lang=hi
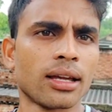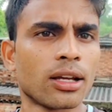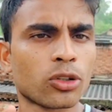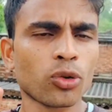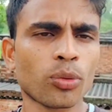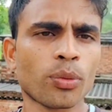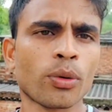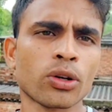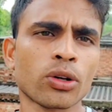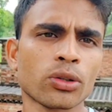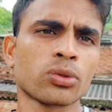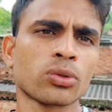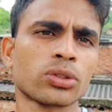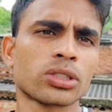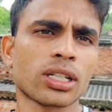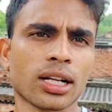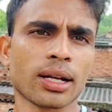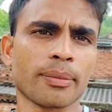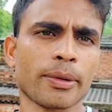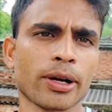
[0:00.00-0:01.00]
तो बहुत कुछ
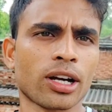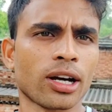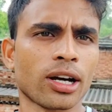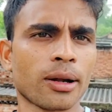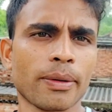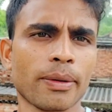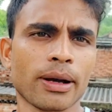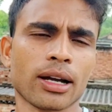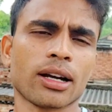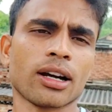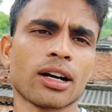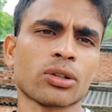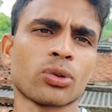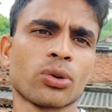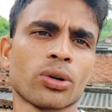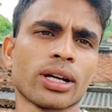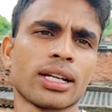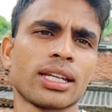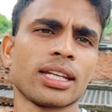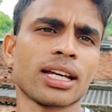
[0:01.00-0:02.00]
कर कर कर
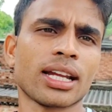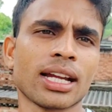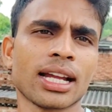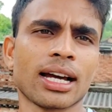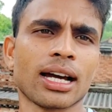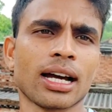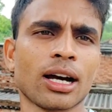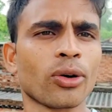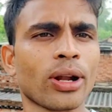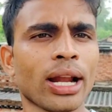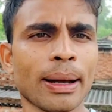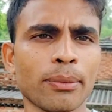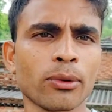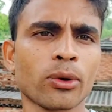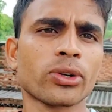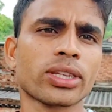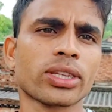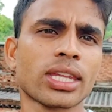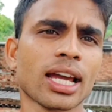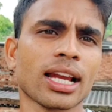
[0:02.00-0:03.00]
दोगे ठीक है ना और आप
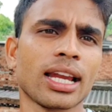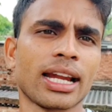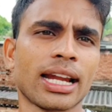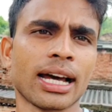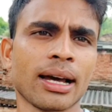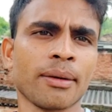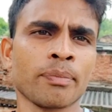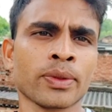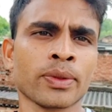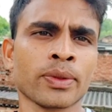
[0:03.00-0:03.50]
लोग देख लेना